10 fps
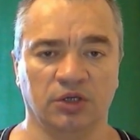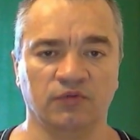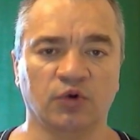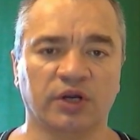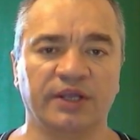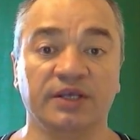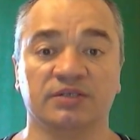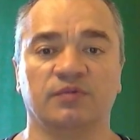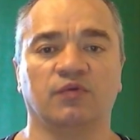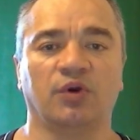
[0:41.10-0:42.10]
его
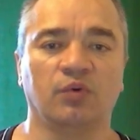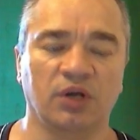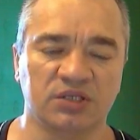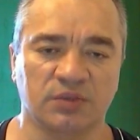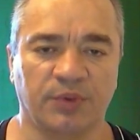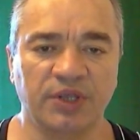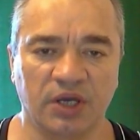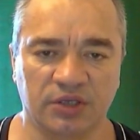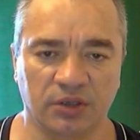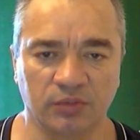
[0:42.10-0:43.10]
организм, его регуляция
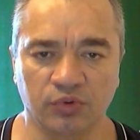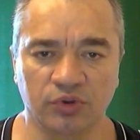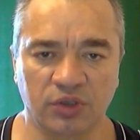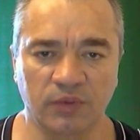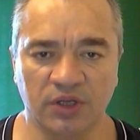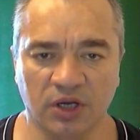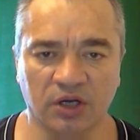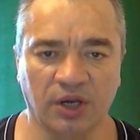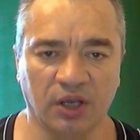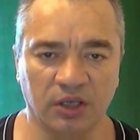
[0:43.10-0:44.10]
понятия не будет иметь,
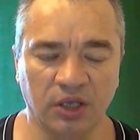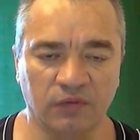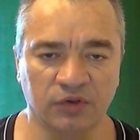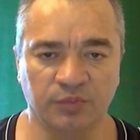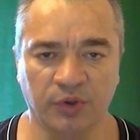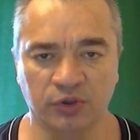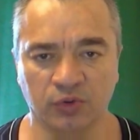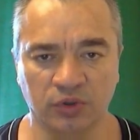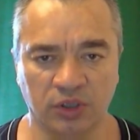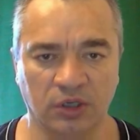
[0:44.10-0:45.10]
как реагировать при
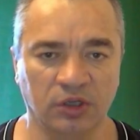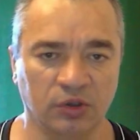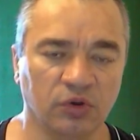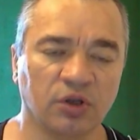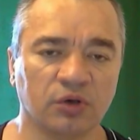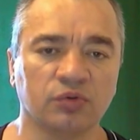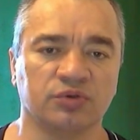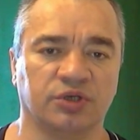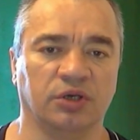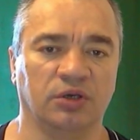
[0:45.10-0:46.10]
той или иной
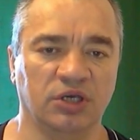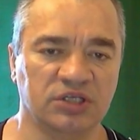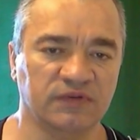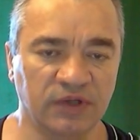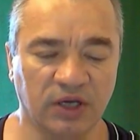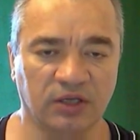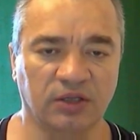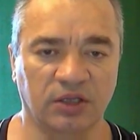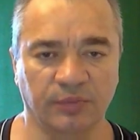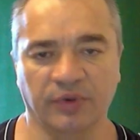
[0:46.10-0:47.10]
нагрузке. Если вы
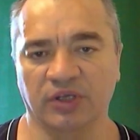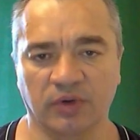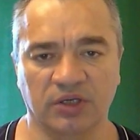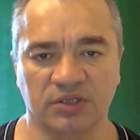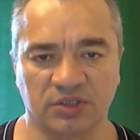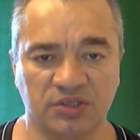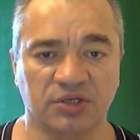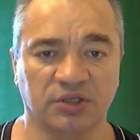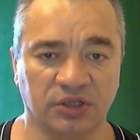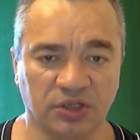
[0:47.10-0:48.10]
никогда не поднимались на
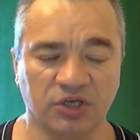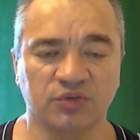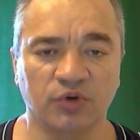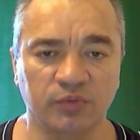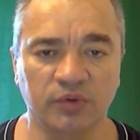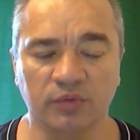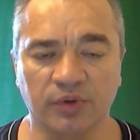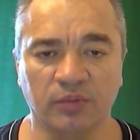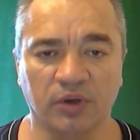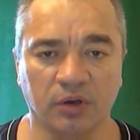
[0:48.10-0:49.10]
10 этаж, мой любимый
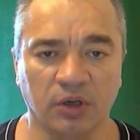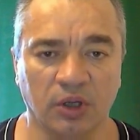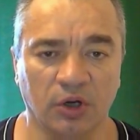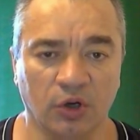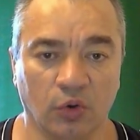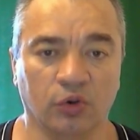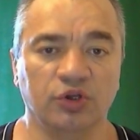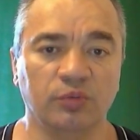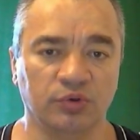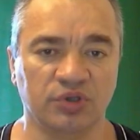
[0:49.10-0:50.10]
пример,
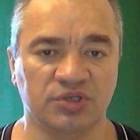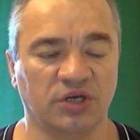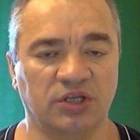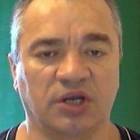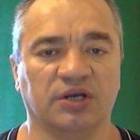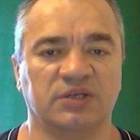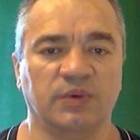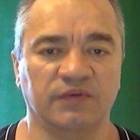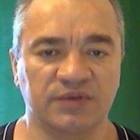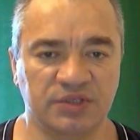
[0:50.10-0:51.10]
он не будет знать, как
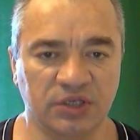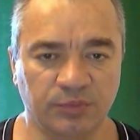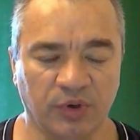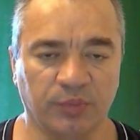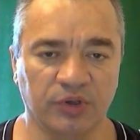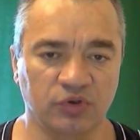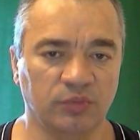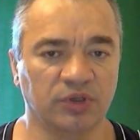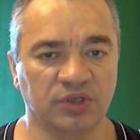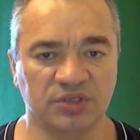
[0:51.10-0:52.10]
себя вести при
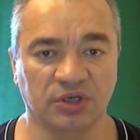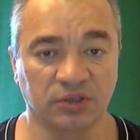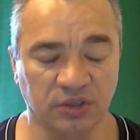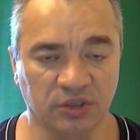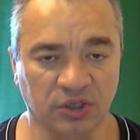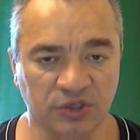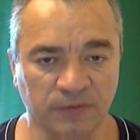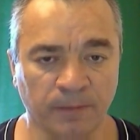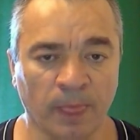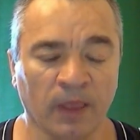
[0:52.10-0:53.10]
подъеме на 10 этаж.